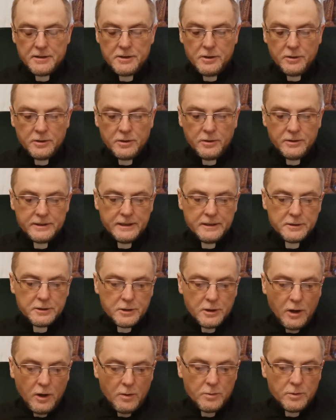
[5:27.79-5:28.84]
Nie odchodzę z
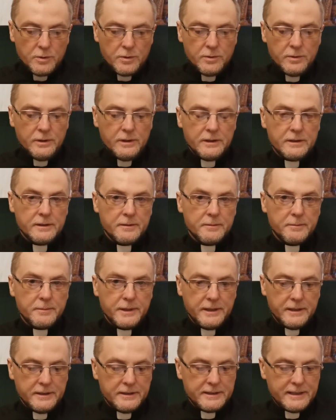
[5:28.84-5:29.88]
domu,
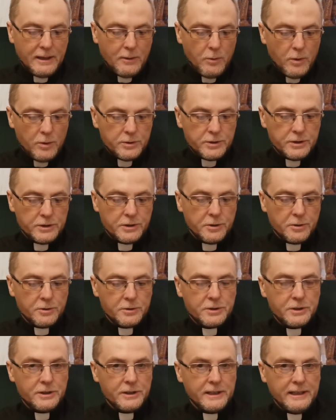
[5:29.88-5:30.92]
by założyć
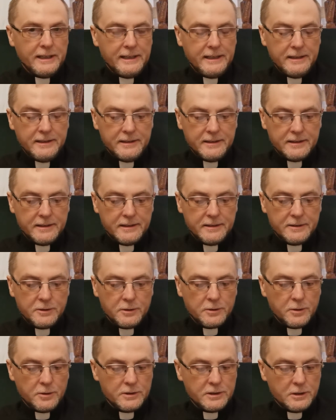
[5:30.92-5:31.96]
rodzinę, nie
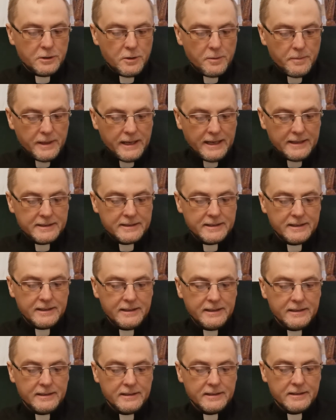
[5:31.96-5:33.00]
odchodzę do
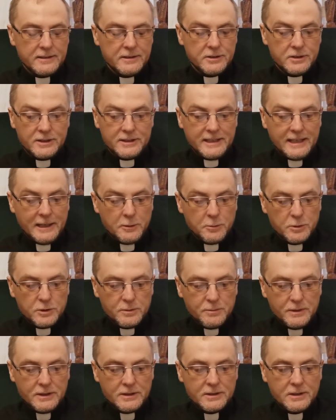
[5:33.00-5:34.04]
pracy czy za
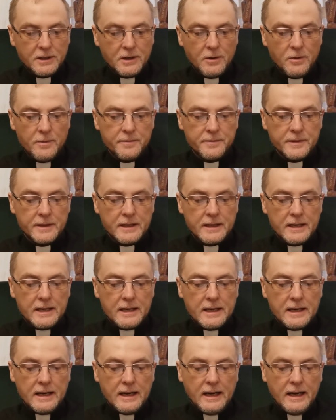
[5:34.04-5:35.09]
jakąś misją,
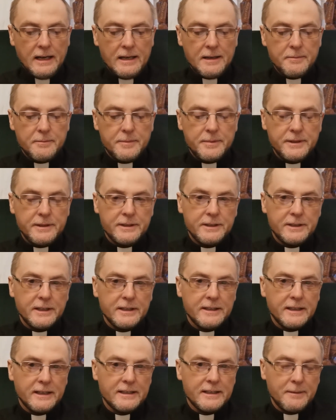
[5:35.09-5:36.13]
ale by się
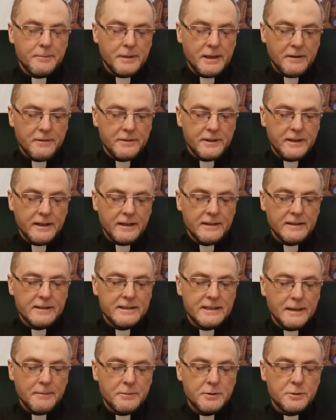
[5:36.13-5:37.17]
tak naprawdę
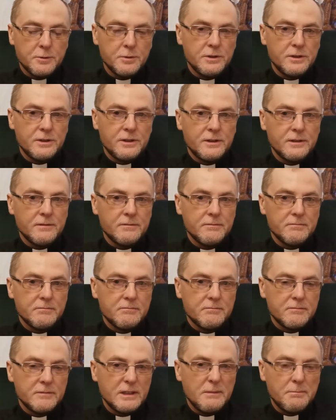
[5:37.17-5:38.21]
zepsuć
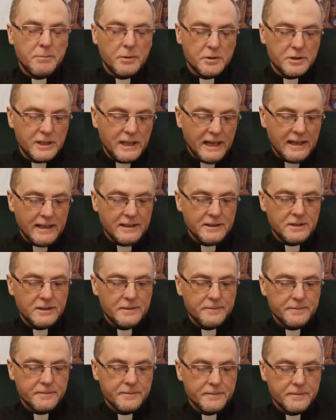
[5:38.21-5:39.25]
i
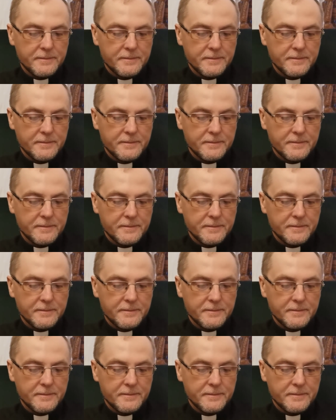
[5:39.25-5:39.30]
poszaleć.